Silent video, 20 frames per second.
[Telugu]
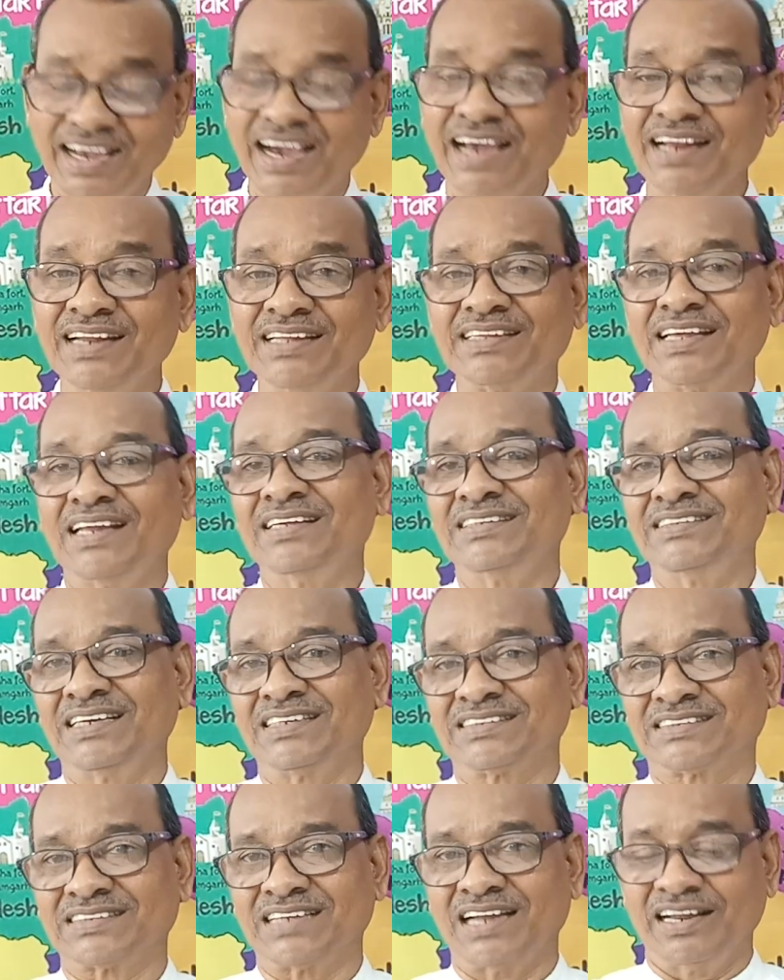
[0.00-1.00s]
అని
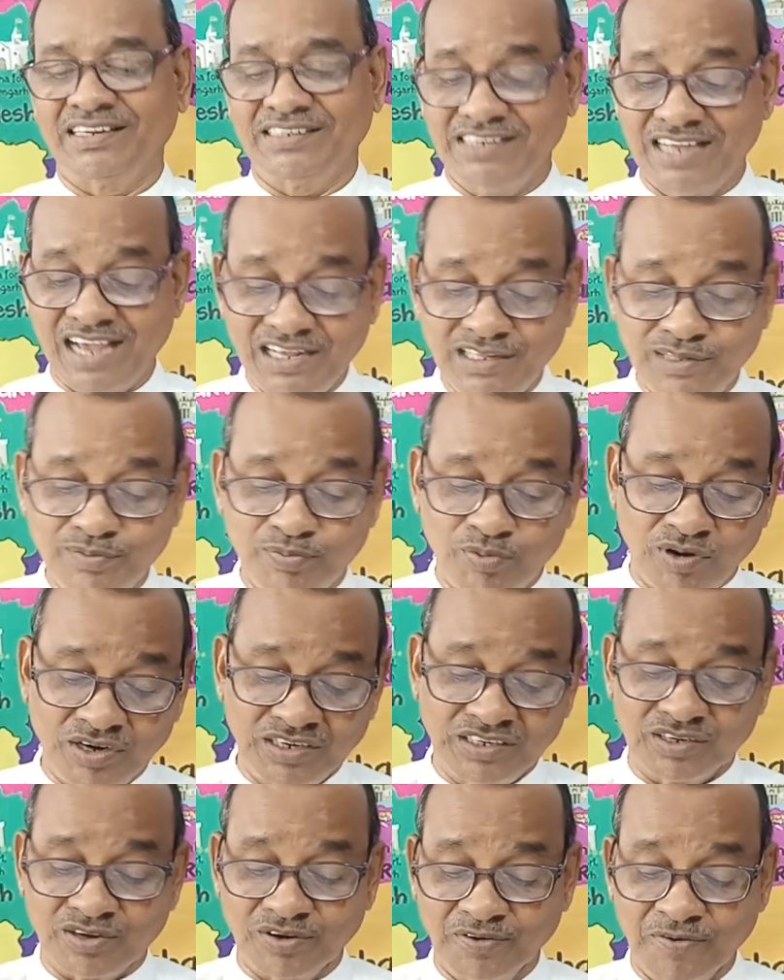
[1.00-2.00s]
తెలియజేస్తున్నాను ఈ ఐదు
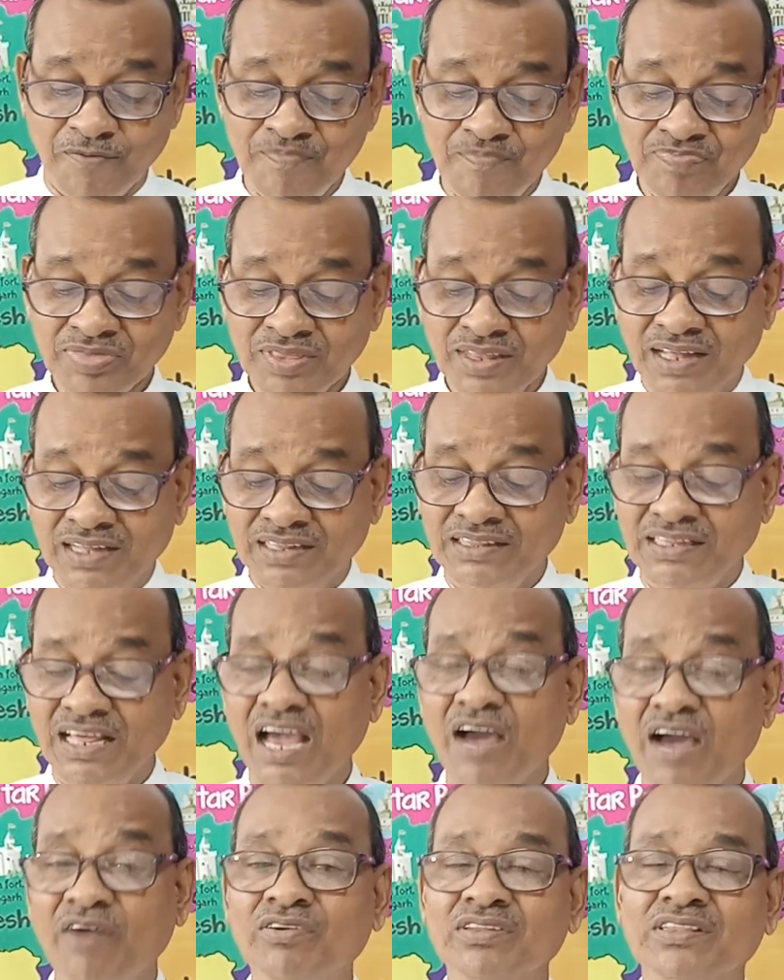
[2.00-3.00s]
పాయింట్లు
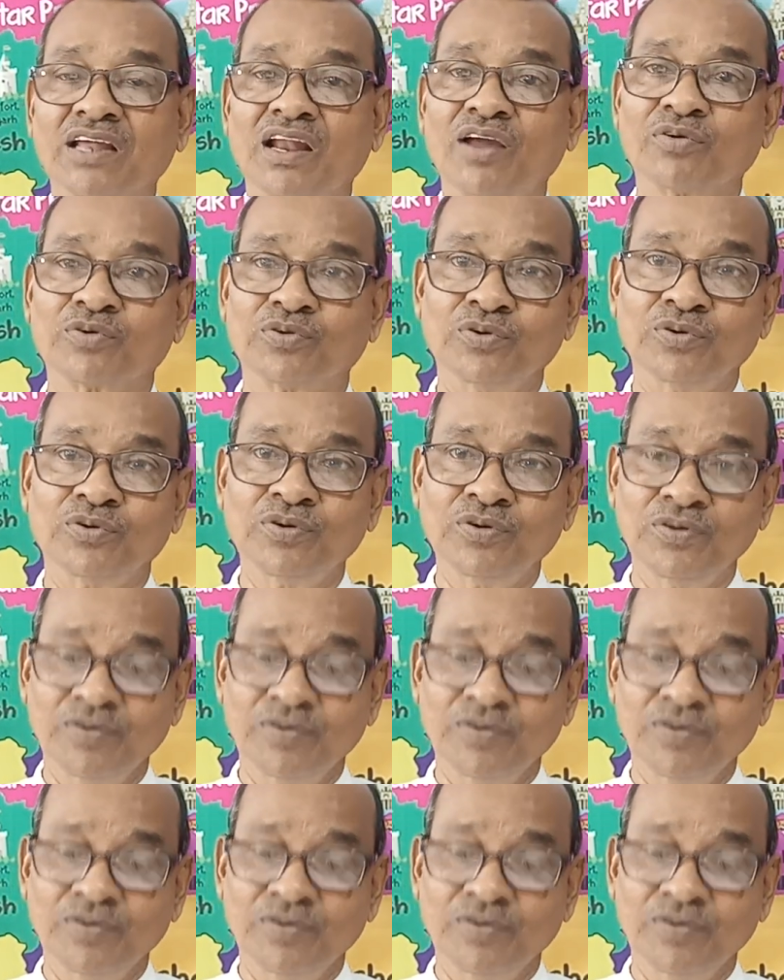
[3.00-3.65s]
దేవతలకు